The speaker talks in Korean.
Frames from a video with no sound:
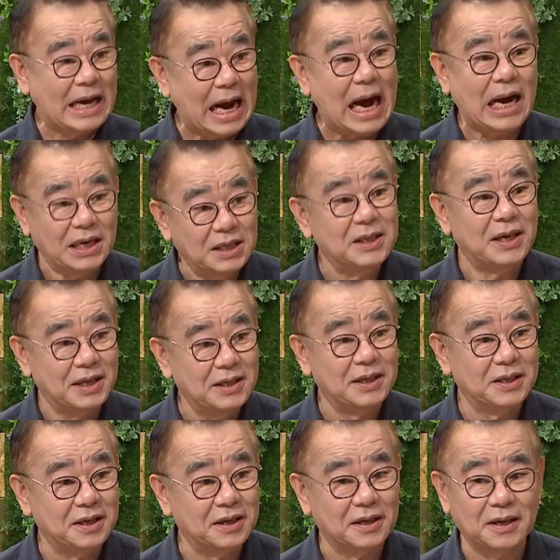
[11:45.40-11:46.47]
가능한
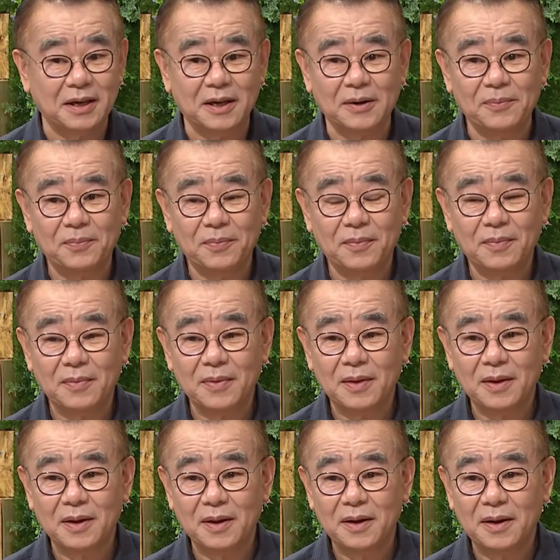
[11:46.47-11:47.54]
일인가?
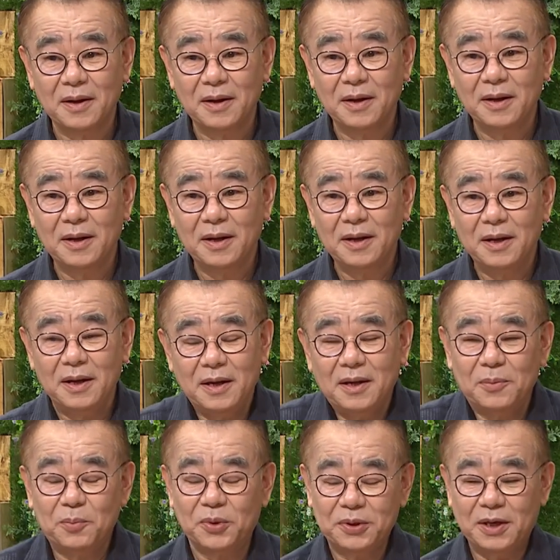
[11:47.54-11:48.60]
진짜.
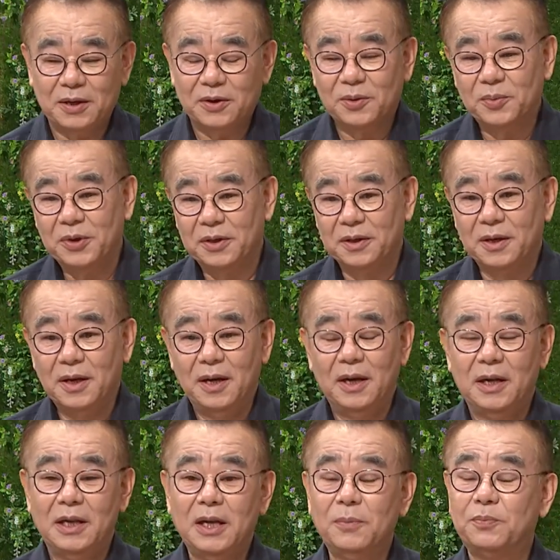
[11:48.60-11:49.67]
뭐냐 그러면은
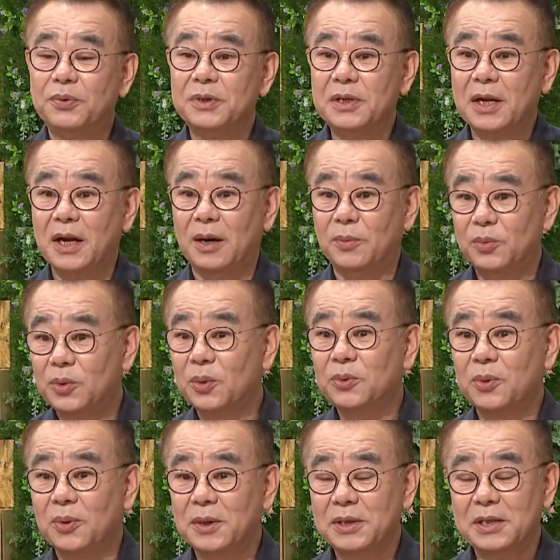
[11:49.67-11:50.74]
이쁜 사람,
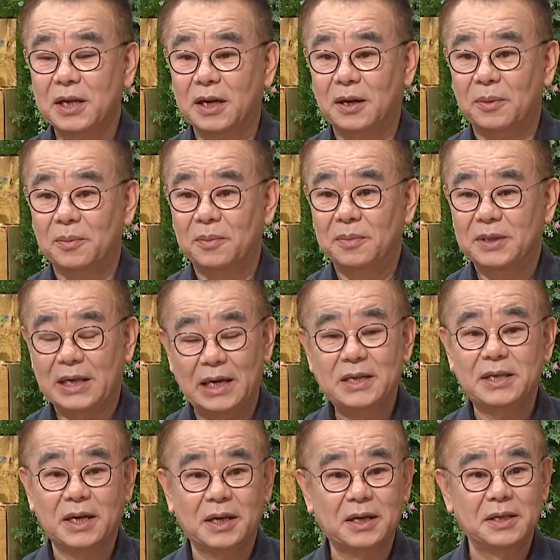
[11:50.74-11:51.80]
똑똑한 사람,
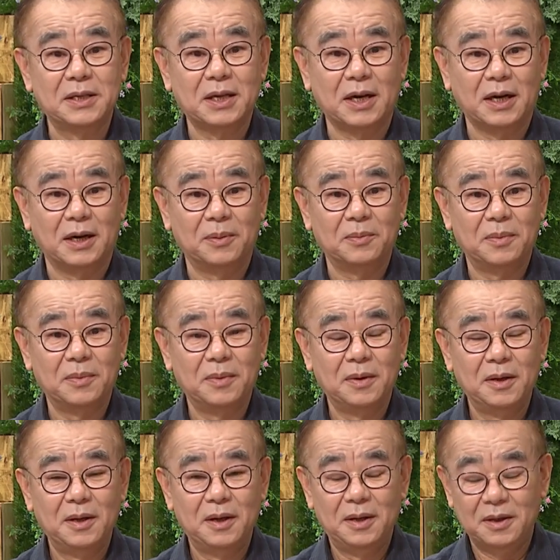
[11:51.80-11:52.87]
잘생긴 사람,
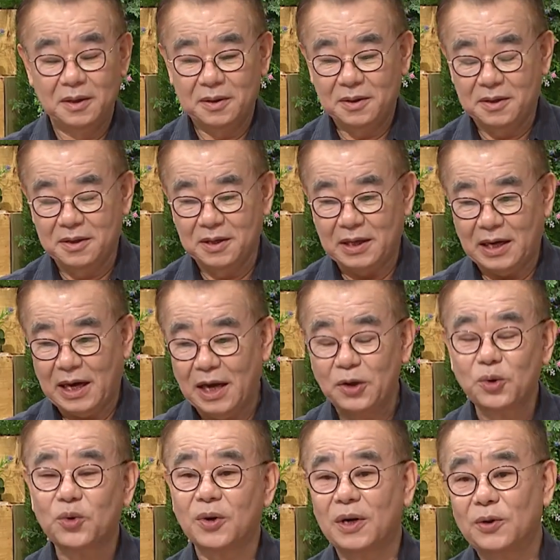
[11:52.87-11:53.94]
그
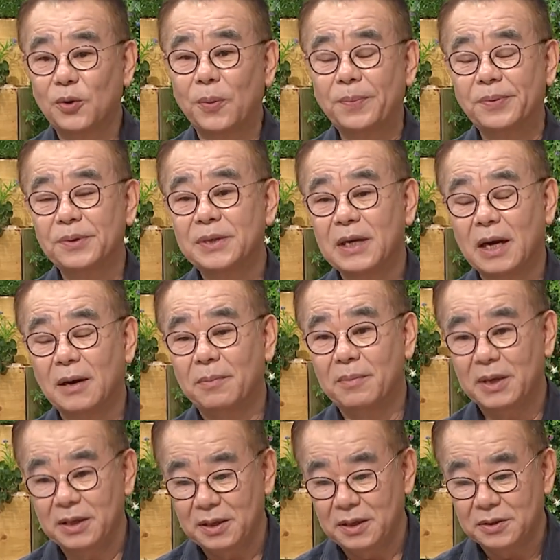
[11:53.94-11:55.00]
IQ가 높은
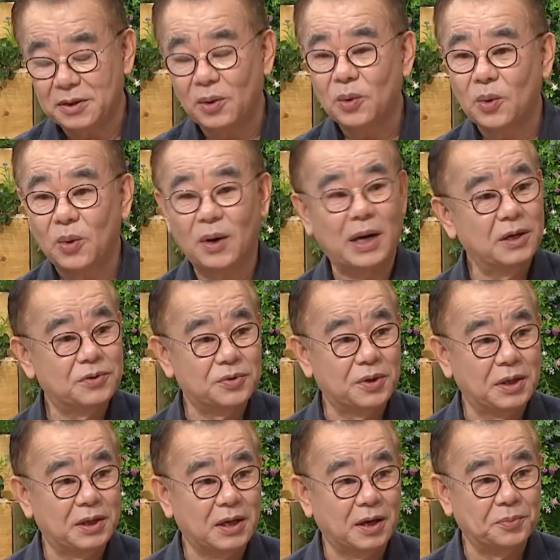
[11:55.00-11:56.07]
사람만이 성공할 수
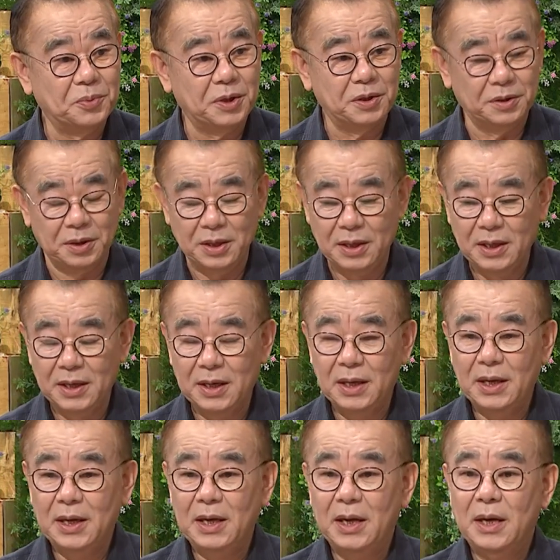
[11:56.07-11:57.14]
있다면은
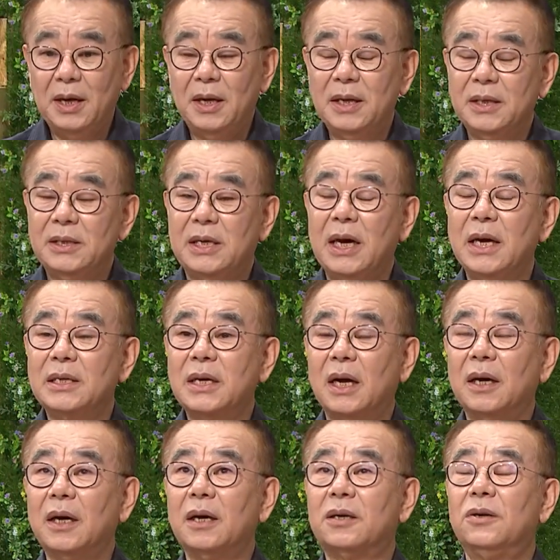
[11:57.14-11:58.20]

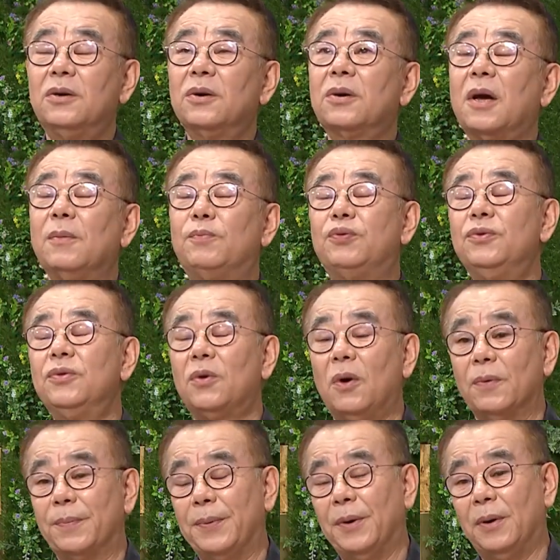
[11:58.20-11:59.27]
세상에 그렇게
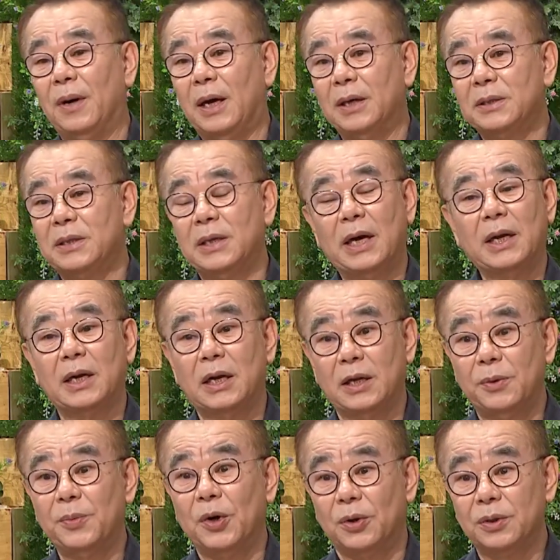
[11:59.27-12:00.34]
불공평하신
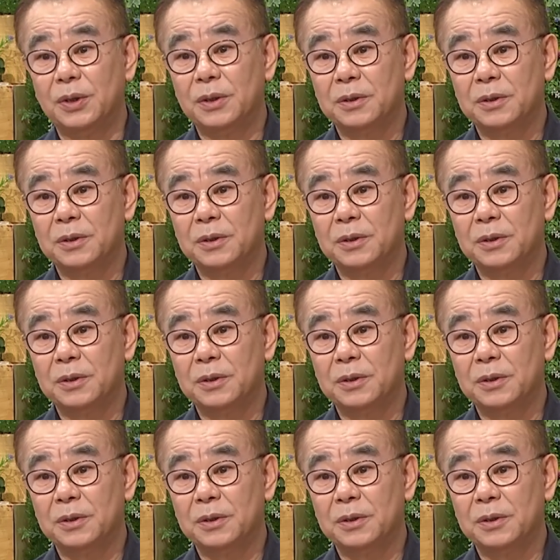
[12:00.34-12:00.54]
하나님이 어디